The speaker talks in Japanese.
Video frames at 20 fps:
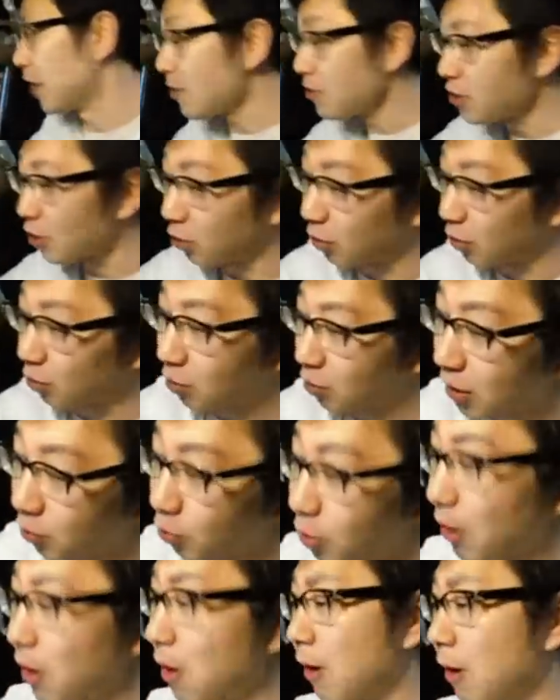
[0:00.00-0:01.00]
んだこれ、これ、これ、
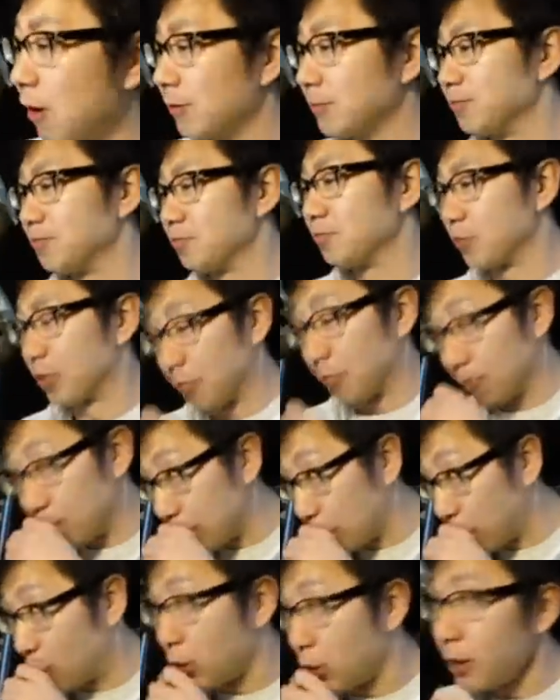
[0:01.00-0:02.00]

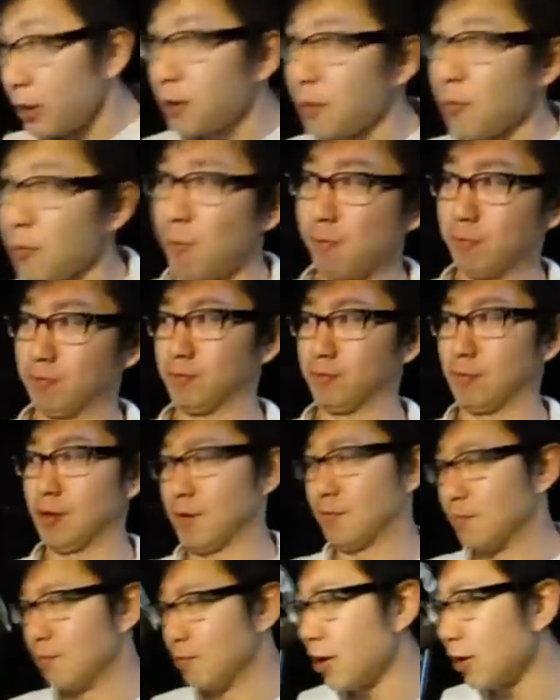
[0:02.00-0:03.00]
これに、
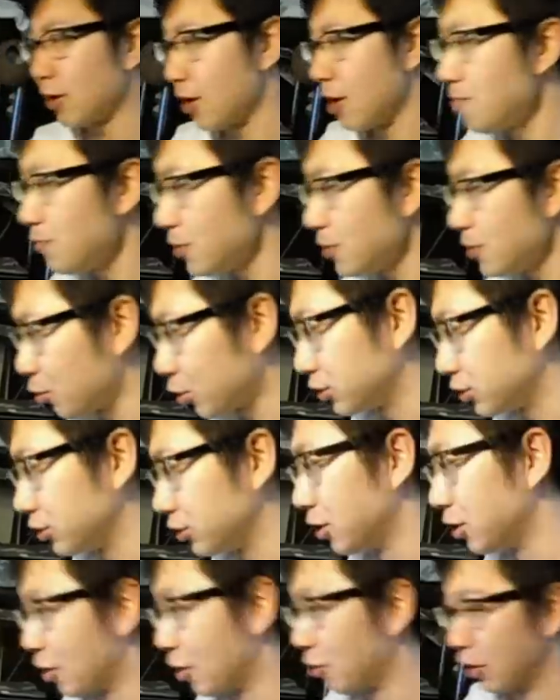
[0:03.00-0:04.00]
なんか変なものがついて
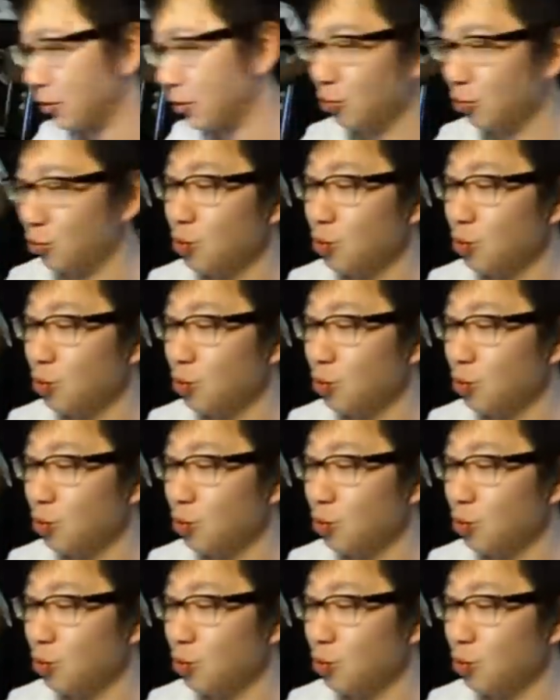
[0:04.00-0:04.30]
るのか、これ。